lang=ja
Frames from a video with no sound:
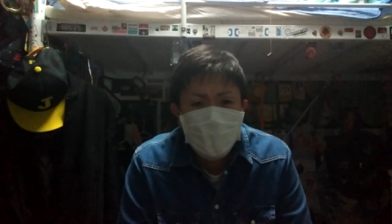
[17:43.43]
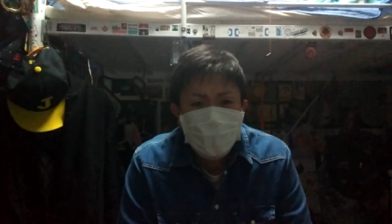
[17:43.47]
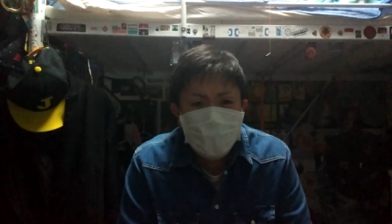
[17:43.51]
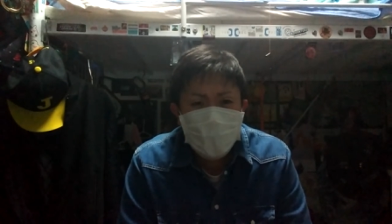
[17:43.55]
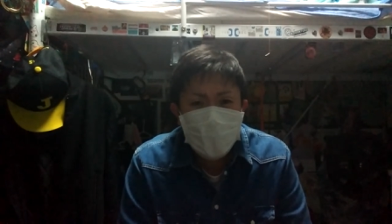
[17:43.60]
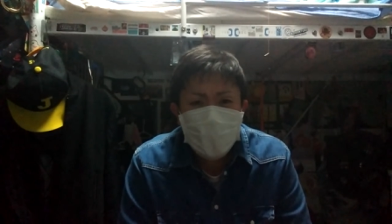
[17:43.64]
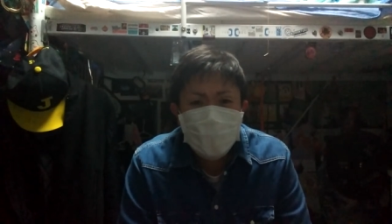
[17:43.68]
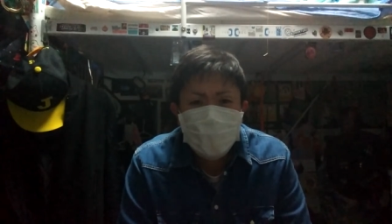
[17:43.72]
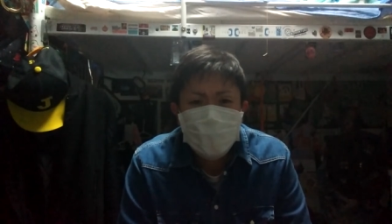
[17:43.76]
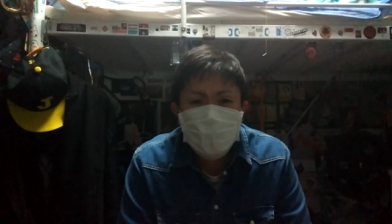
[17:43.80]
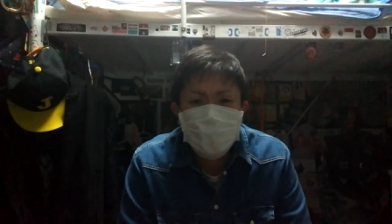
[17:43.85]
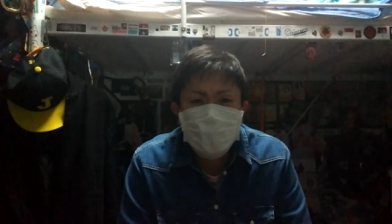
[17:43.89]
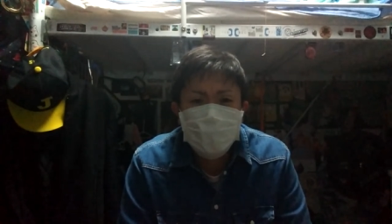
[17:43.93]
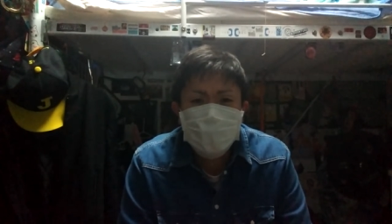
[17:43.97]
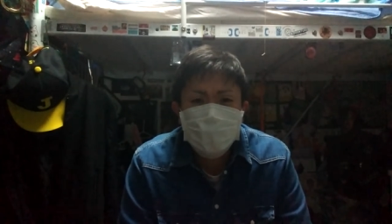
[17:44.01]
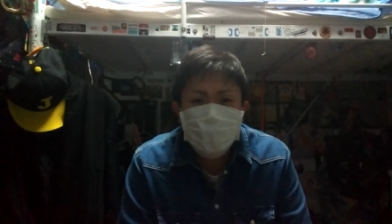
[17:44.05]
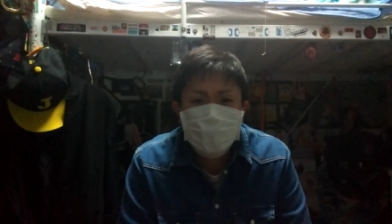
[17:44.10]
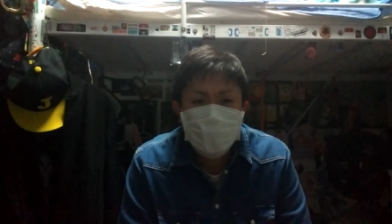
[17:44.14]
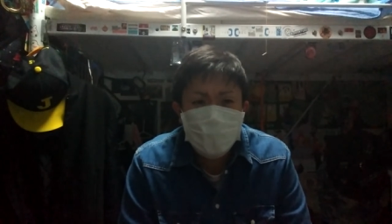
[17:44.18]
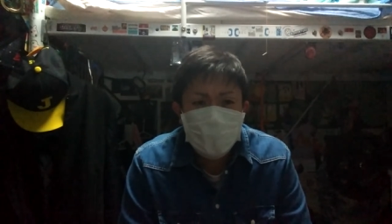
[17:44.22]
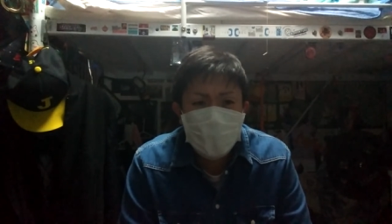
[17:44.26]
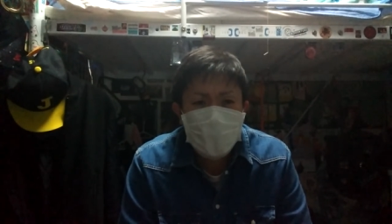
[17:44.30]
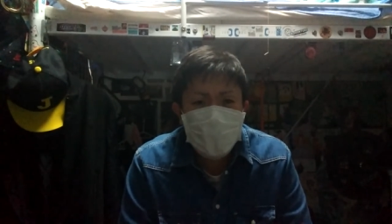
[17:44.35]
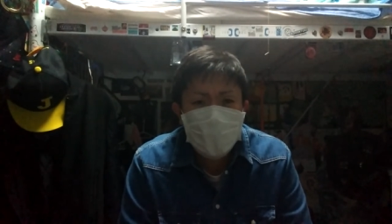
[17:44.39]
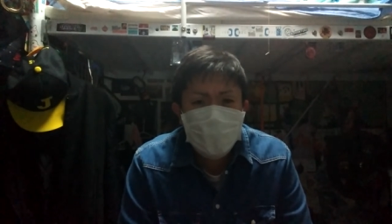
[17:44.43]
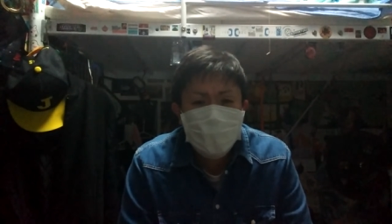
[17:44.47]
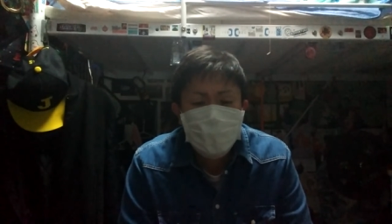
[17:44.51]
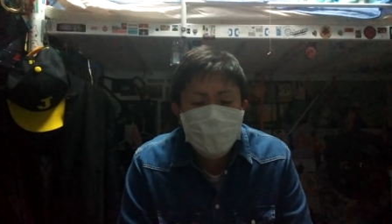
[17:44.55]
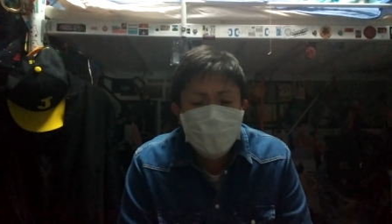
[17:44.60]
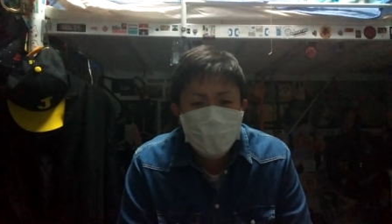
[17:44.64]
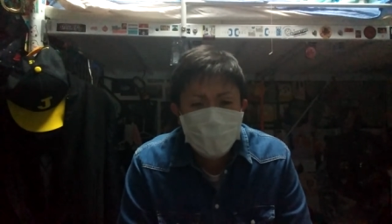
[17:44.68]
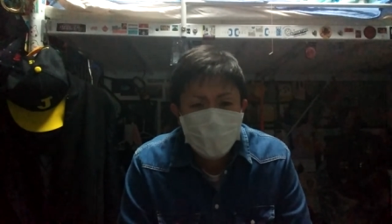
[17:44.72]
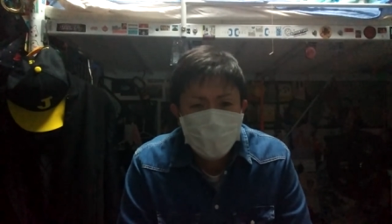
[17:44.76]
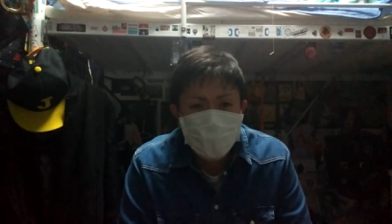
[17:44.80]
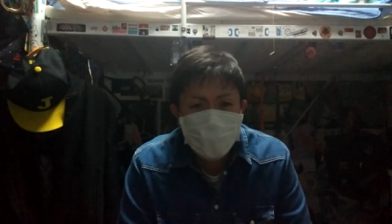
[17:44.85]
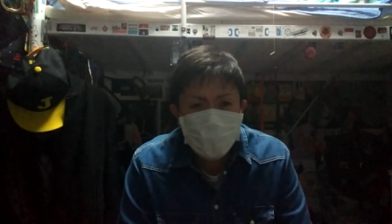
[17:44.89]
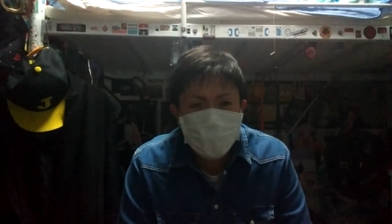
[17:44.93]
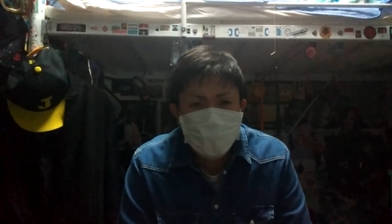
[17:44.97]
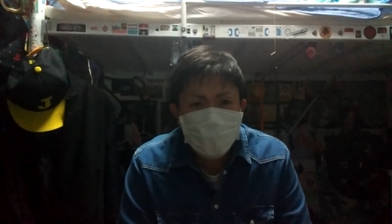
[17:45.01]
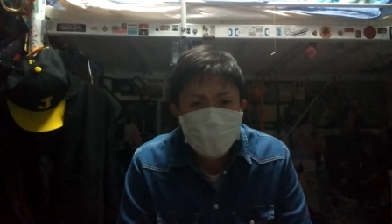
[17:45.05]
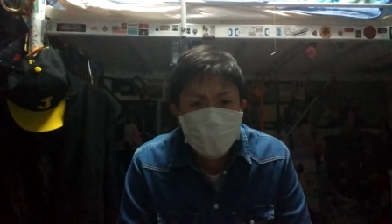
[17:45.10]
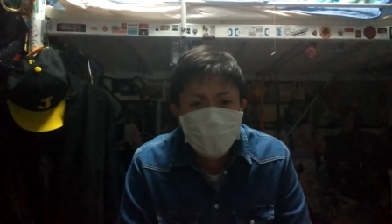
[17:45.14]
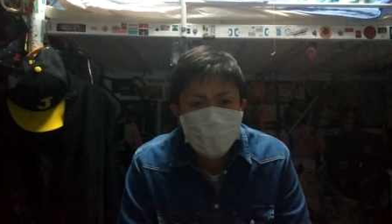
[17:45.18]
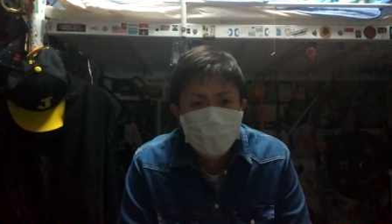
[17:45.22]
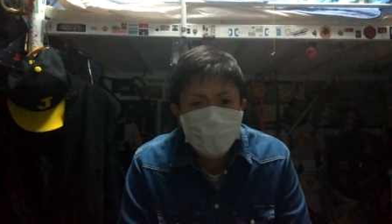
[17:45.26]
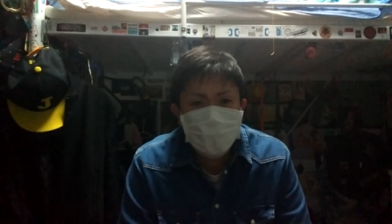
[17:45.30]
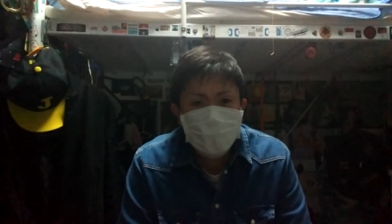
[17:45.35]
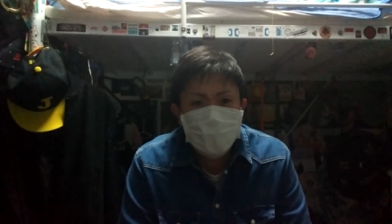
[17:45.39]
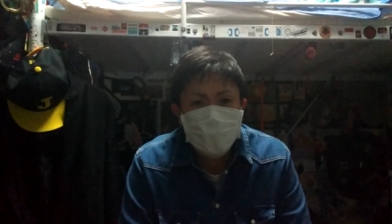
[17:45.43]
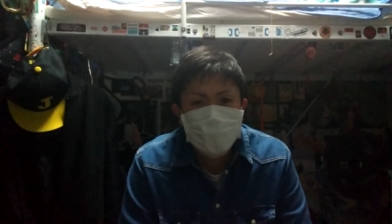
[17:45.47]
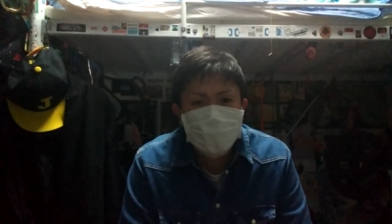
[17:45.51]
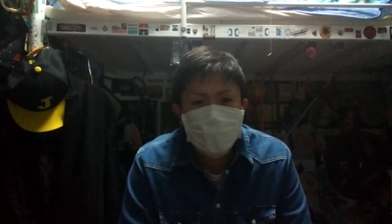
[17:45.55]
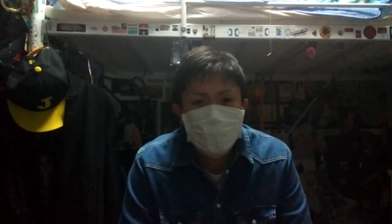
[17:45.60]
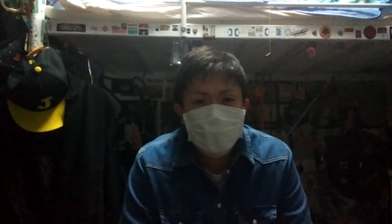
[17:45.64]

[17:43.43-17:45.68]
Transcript: 慣れてくるんですよね。うん。